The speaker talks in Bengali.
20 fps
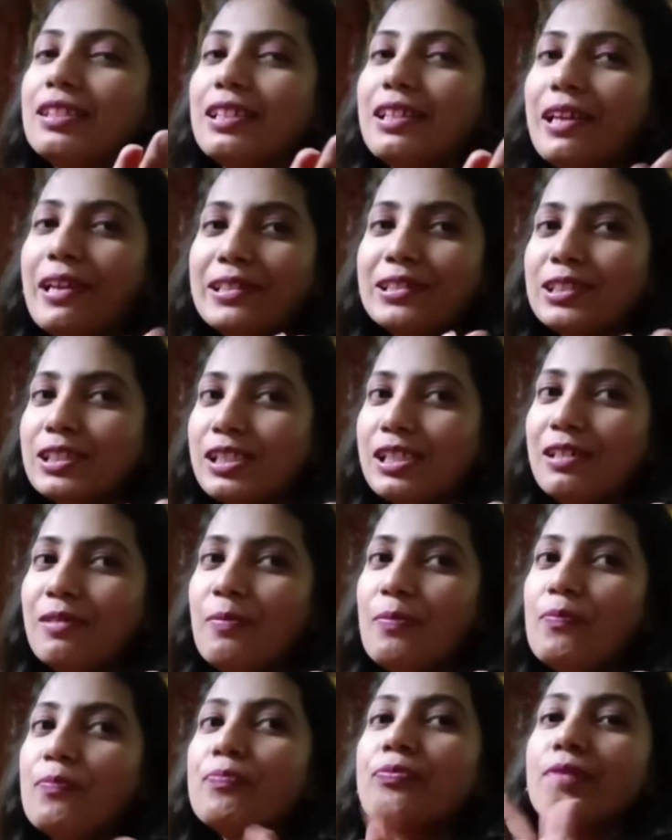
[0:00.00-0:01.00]
থেকে এসে
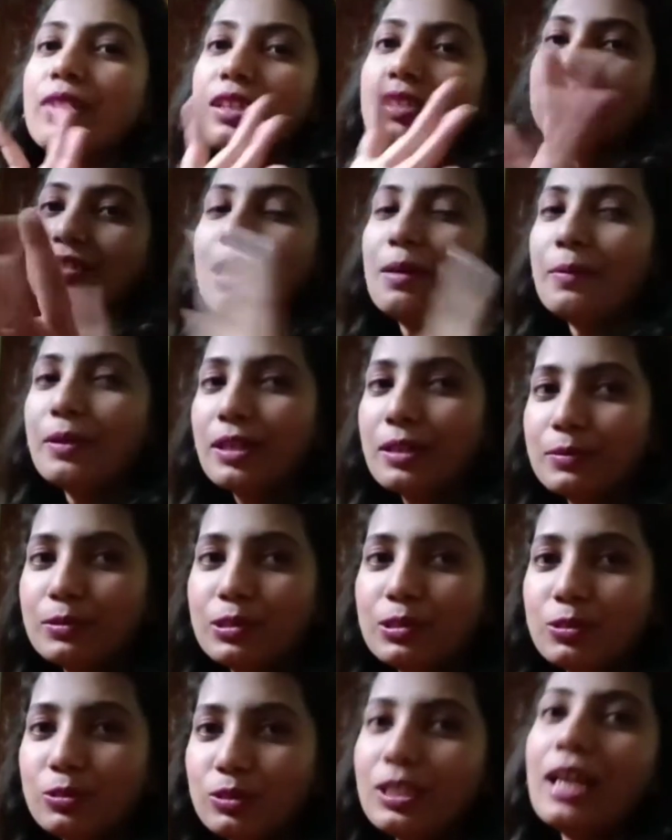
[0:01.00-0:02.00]
জামা
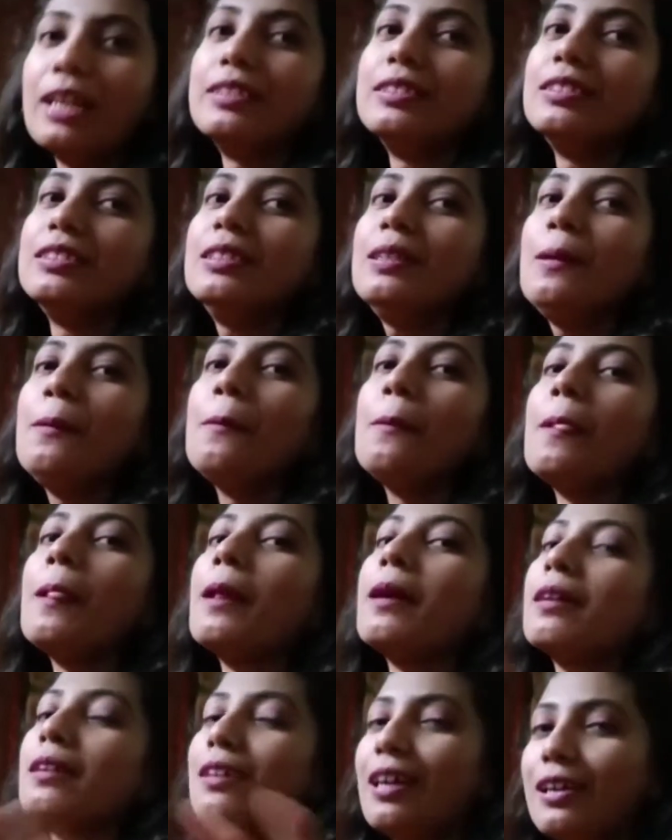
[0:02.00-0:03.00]
কাপড় কিছু ছাড়িনি
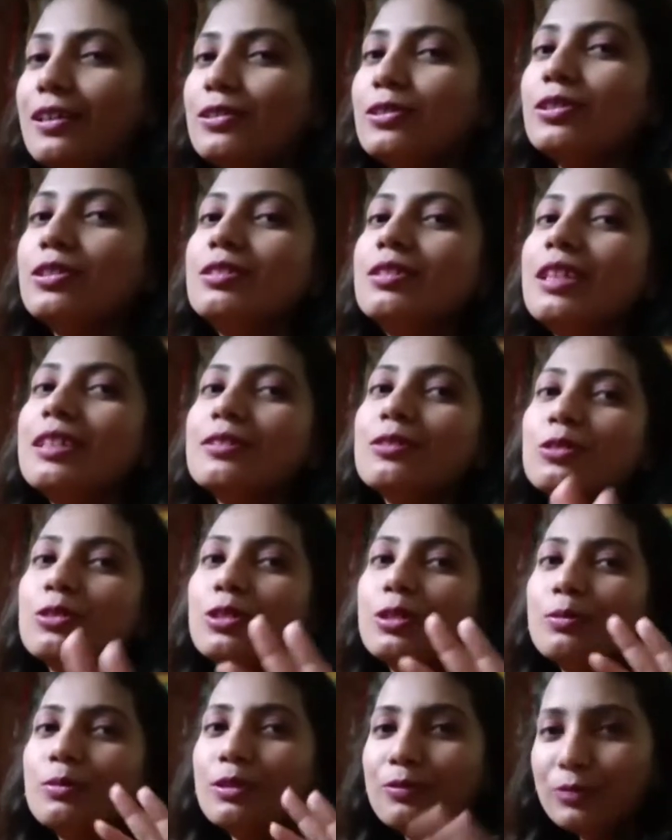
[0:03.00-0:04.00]
কারণ
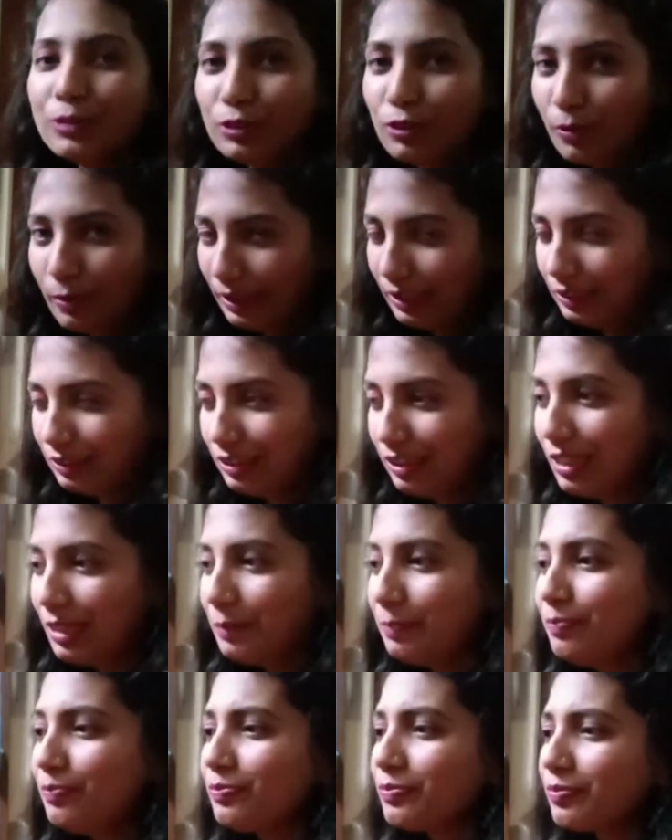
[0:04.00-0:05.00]
এতক্ষণ আমরা ভিডিও
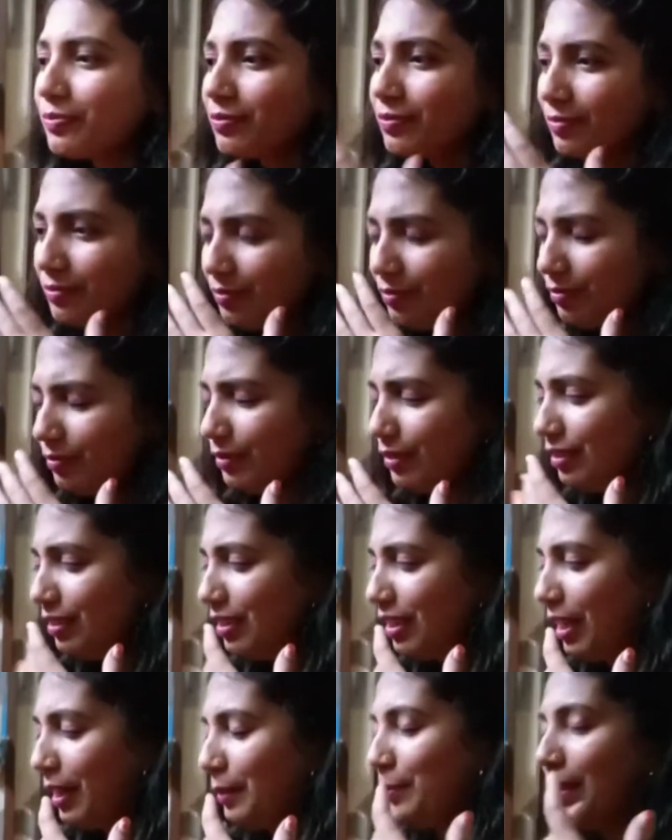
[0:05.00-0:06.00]
বানাচ্ছিলাম
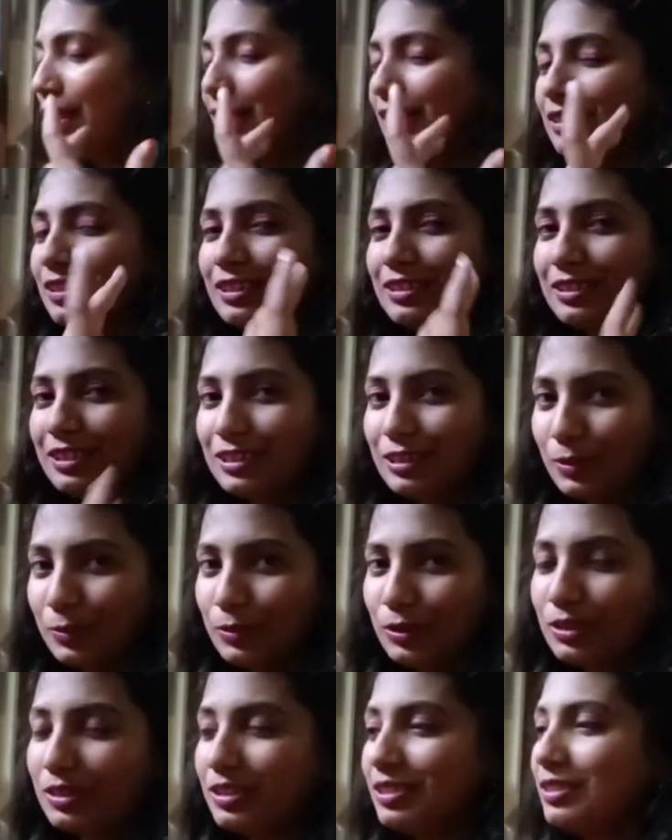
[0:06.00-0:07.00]
আর মেলা থেকে যে
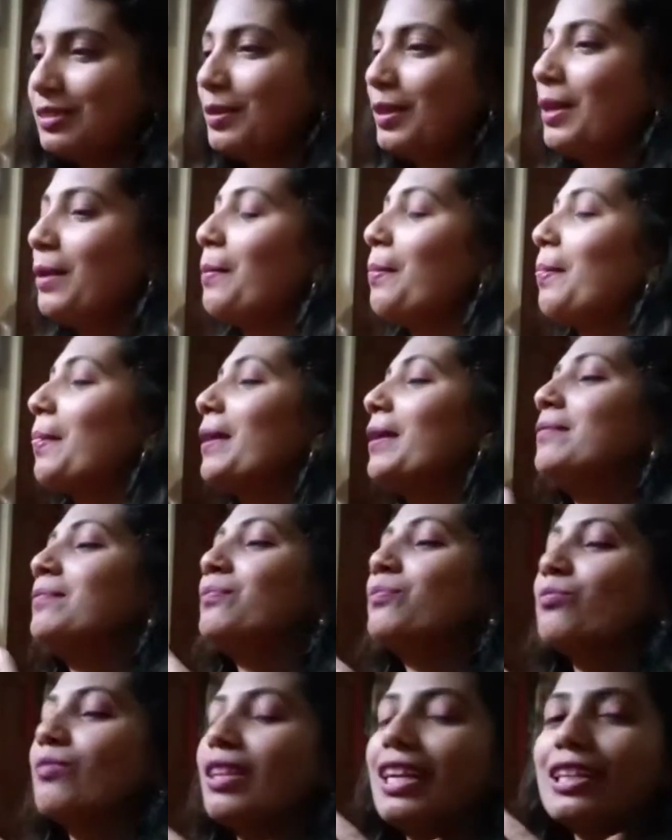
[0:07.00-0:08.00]
সমস্ত জিনিস অনেক
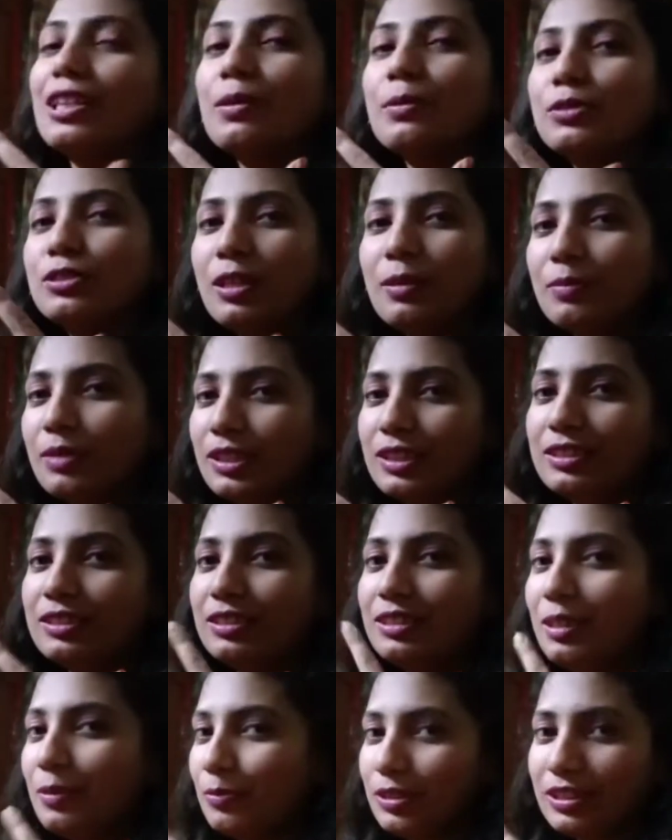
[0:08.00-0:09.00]
এটা অবশ্যই আমরা
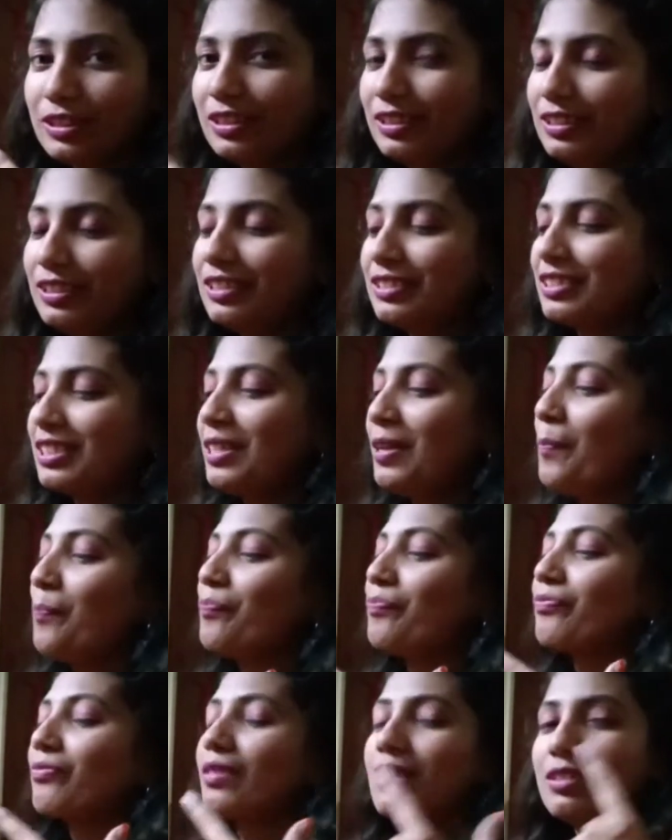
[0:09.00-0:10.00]
কিনিনি আমাদেরকে দিয়েছে
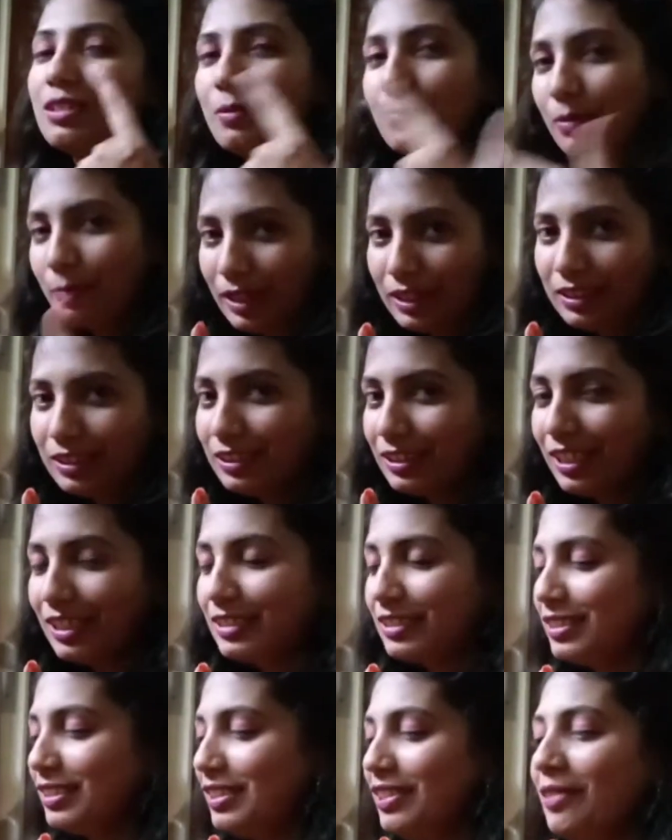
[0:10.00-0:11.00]
তখন বাড়ি এসে
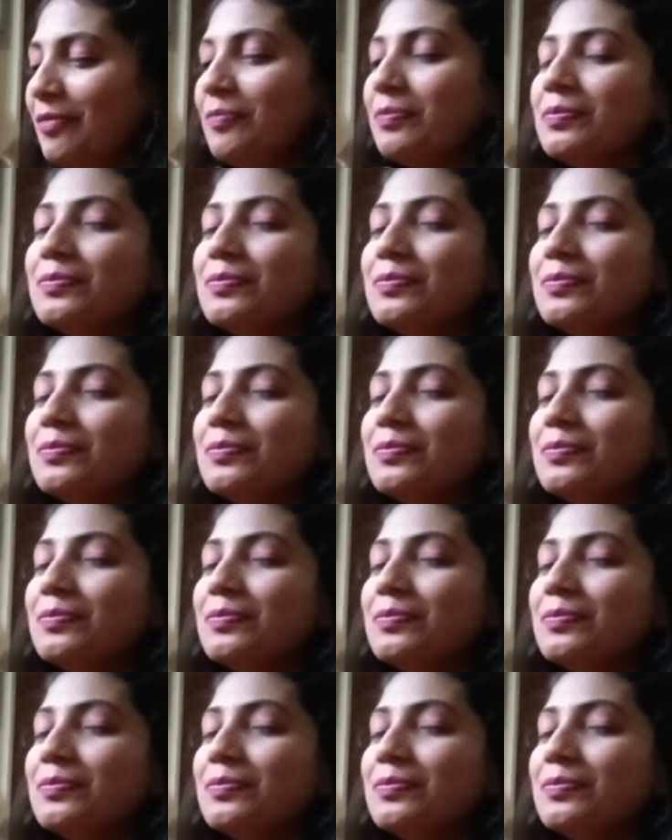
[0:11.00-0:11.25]
খাচ্ছি